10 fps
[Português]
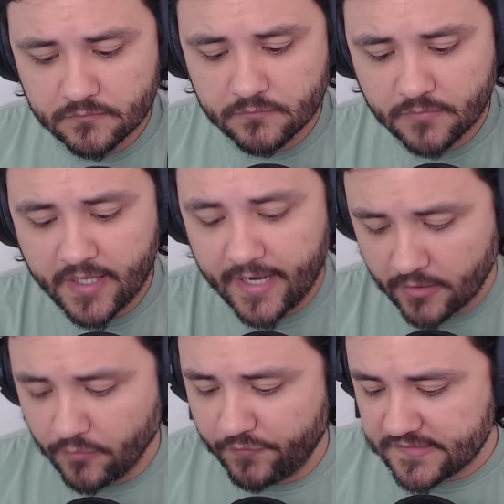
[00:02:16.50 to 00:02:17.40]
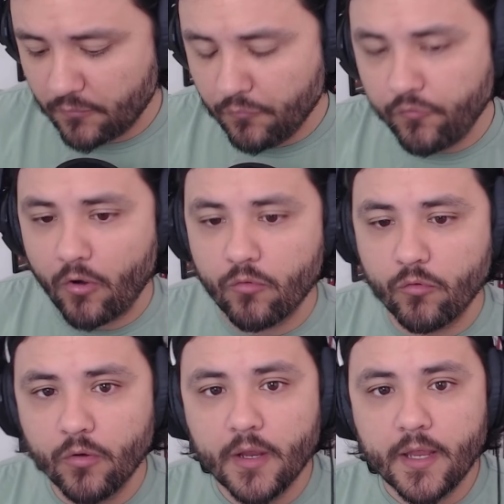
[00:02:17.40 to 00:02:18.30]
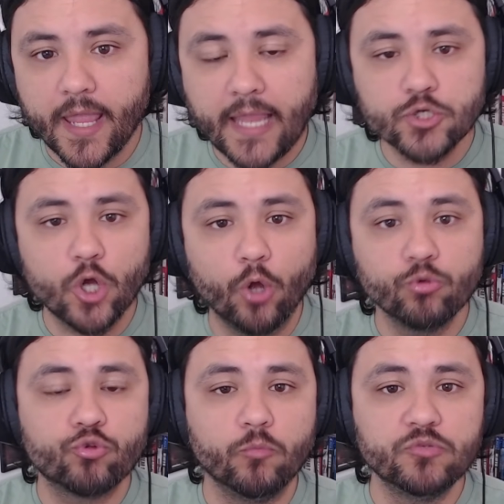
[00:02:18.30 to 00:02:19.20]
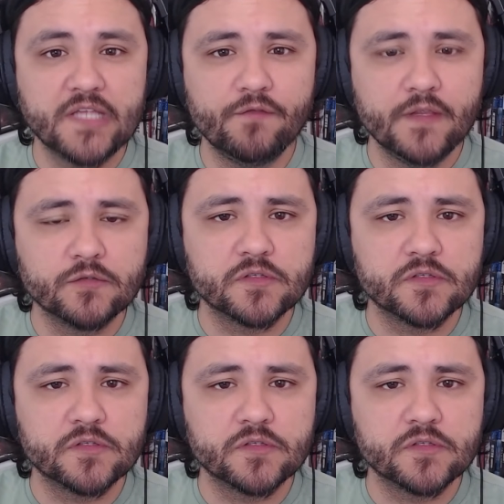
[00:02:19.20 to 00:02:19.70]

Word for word: querendo fazer um foco em jogos como serviço,